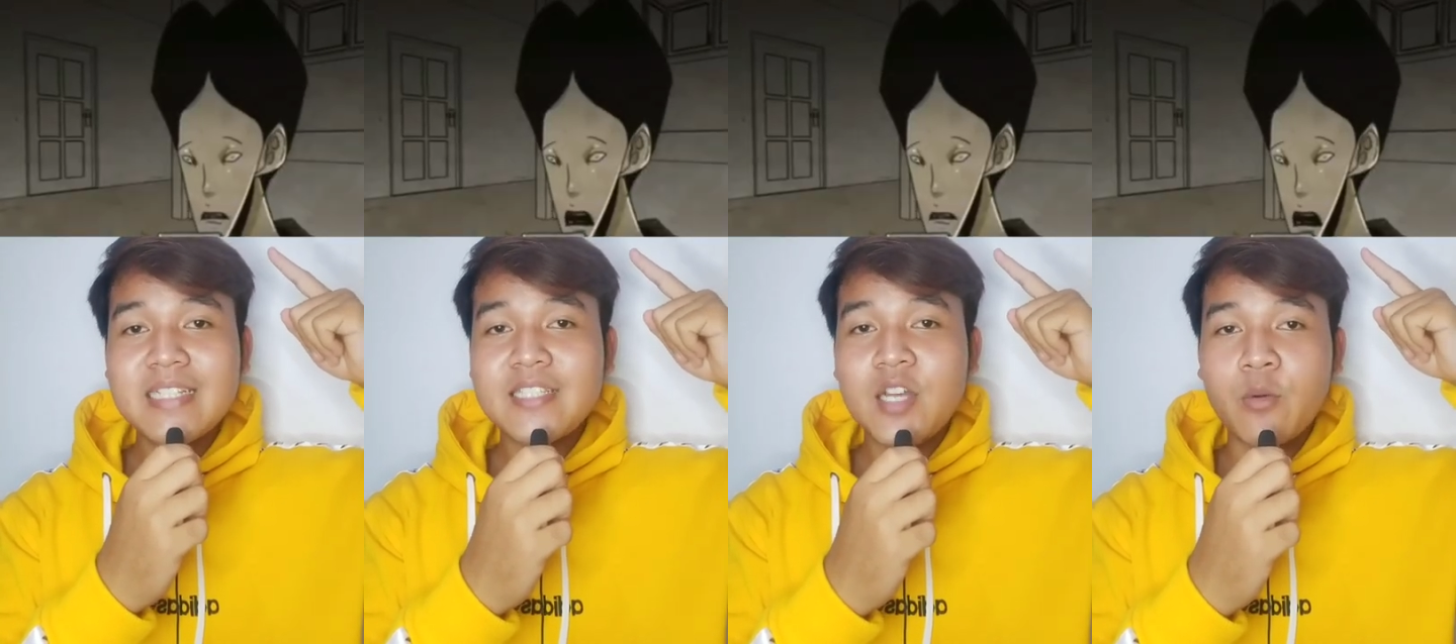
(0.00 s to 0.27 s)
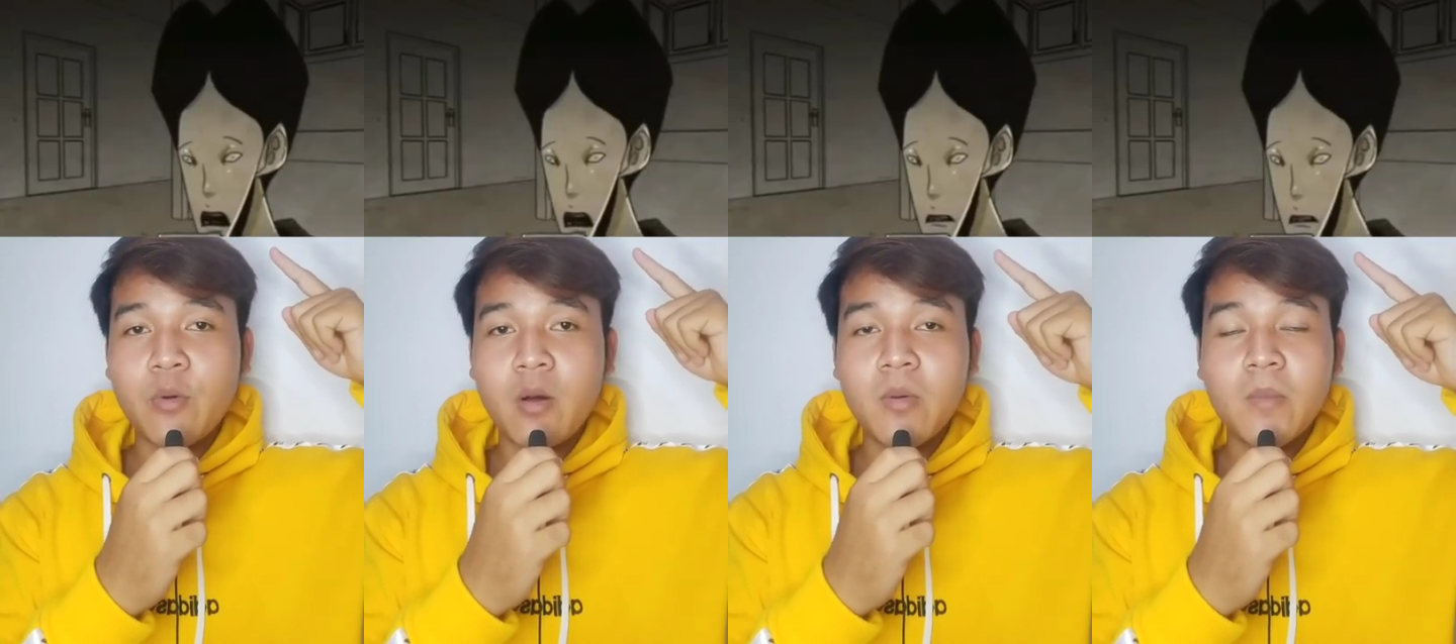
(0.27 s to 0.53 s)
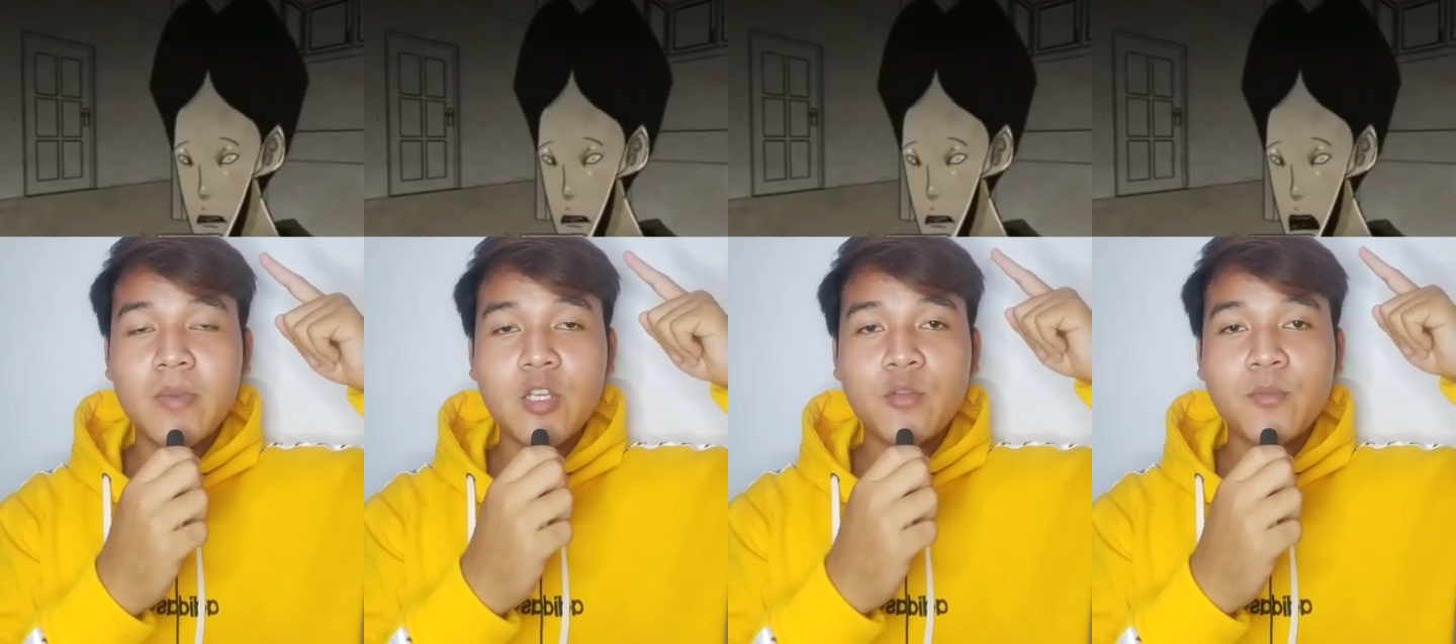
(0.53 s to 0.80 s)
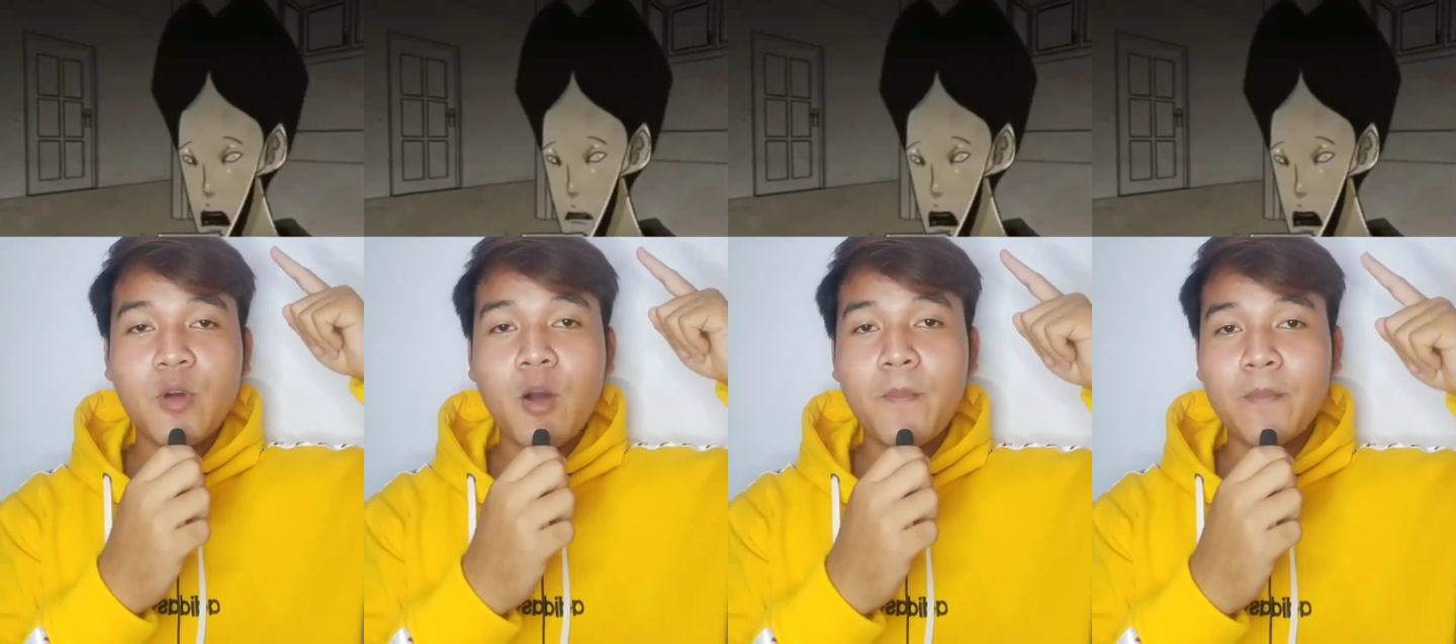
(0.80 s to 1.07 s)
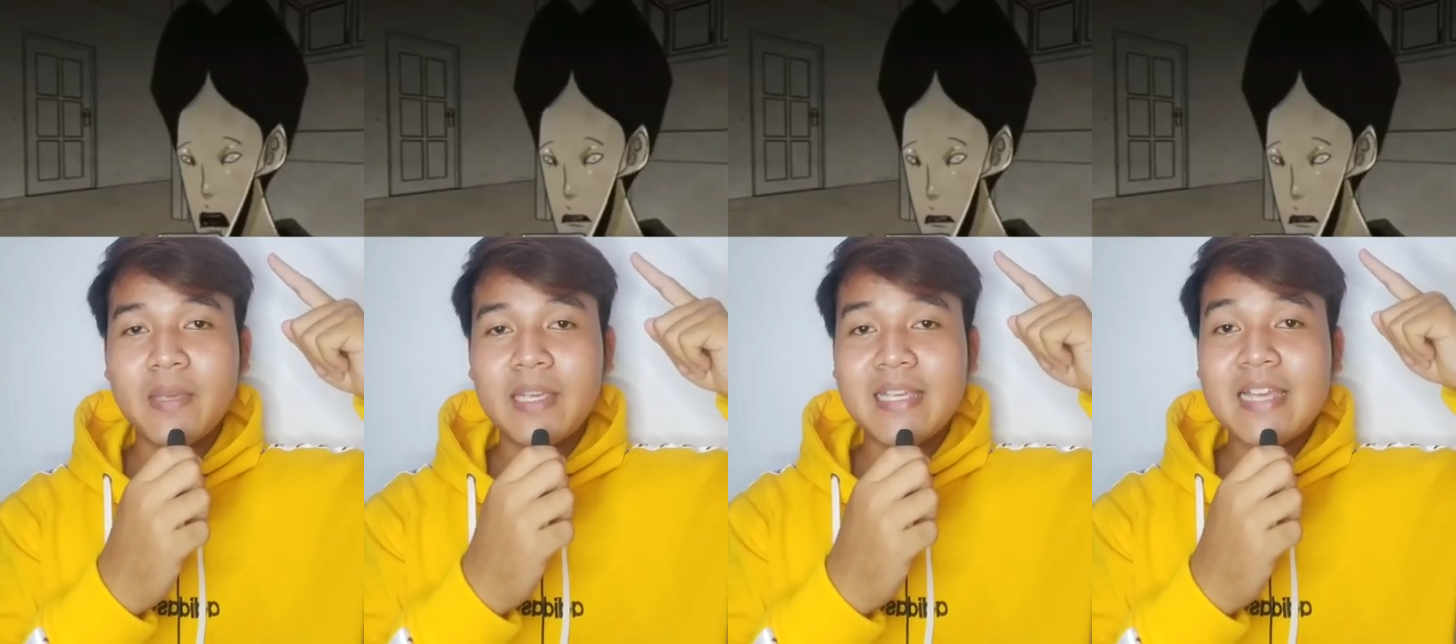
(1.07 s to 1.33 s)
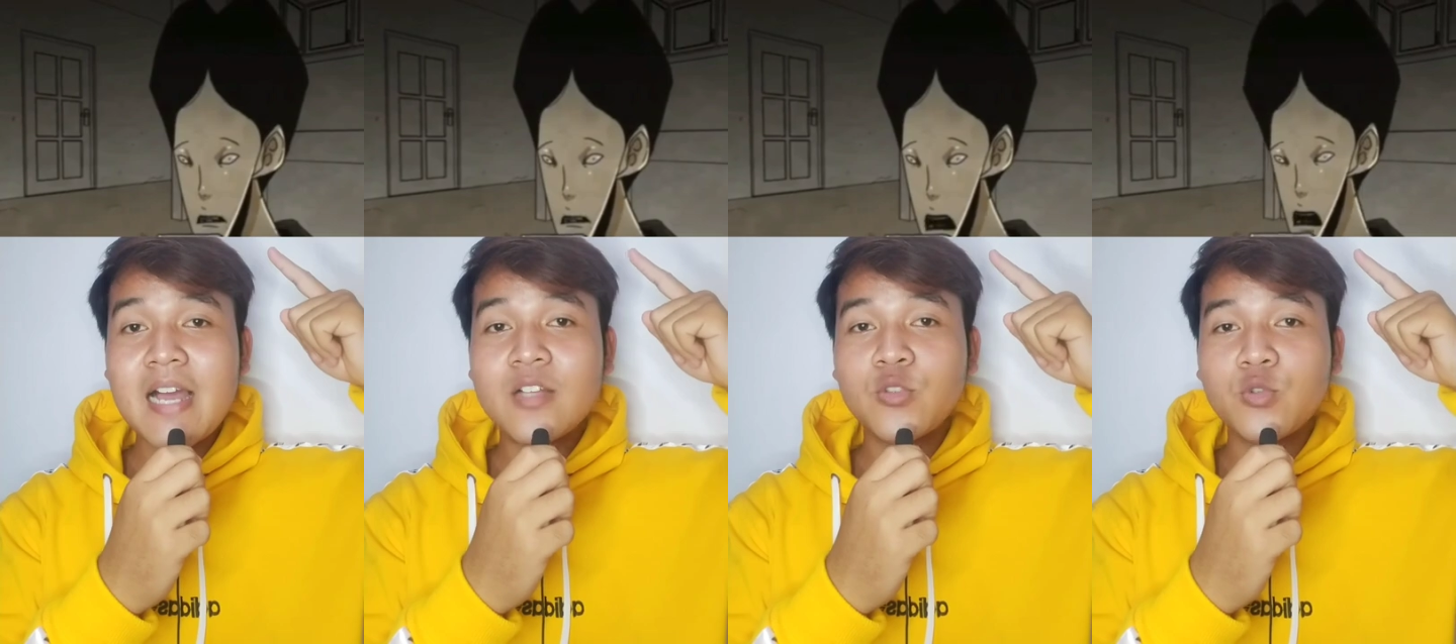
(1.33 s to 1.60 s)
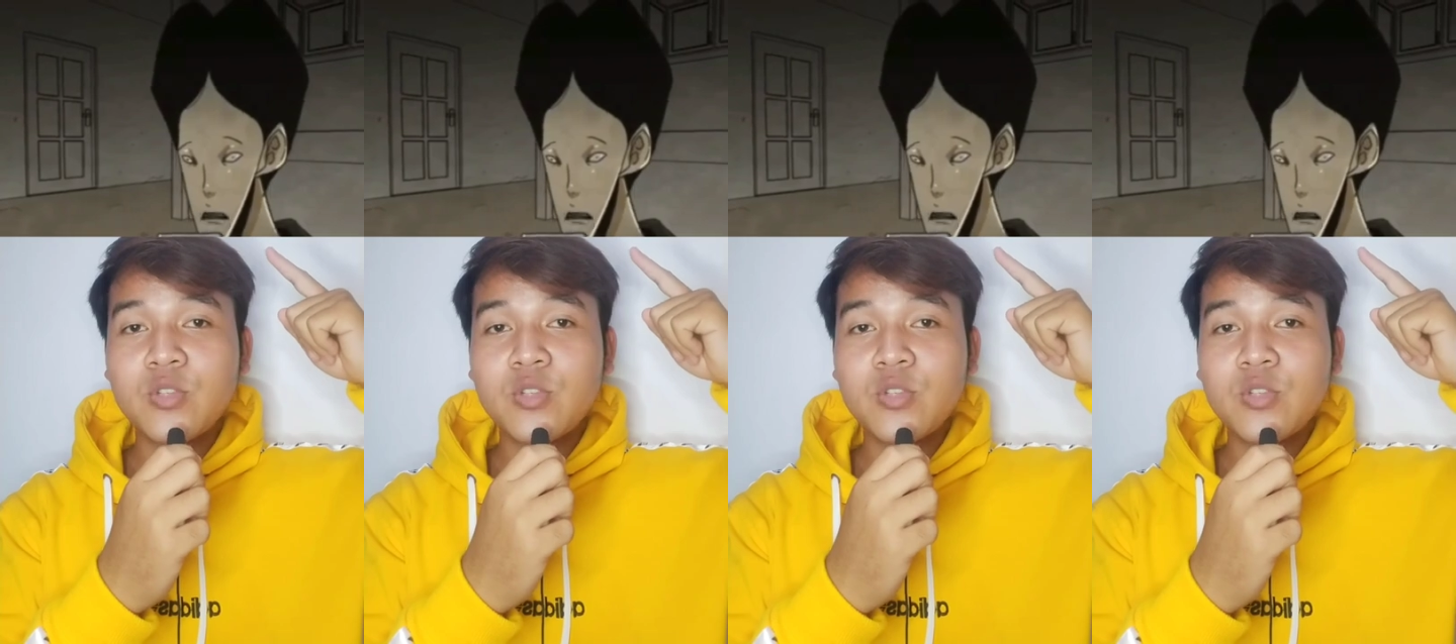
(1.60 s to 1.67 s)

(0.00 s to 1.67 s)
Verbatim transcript: si cowok meminum kopi yang